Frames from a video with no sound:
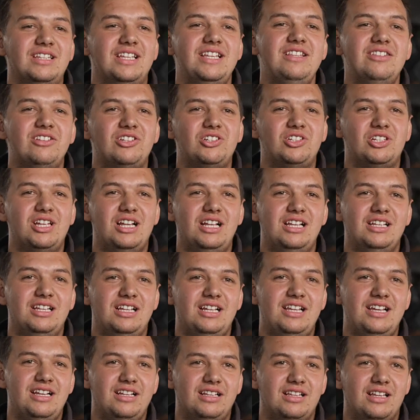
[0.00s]
Dienststelle die
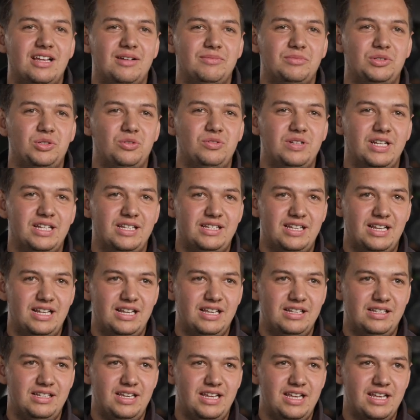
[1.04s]
liegt am schönen
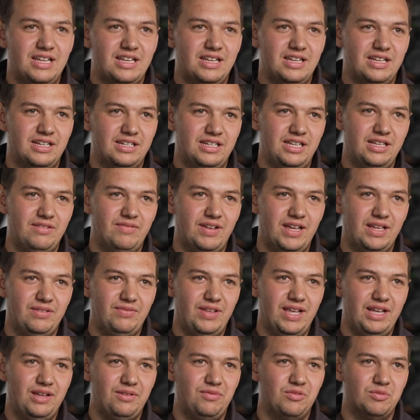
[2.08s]
Zellersee, nicht weit
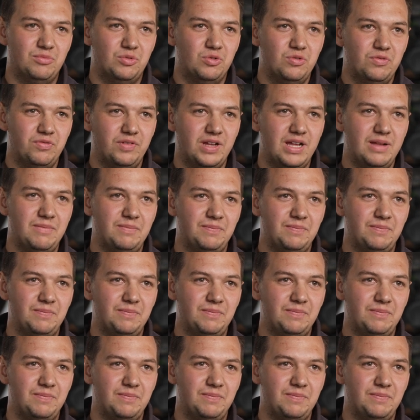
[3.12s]
weg vom Ufer.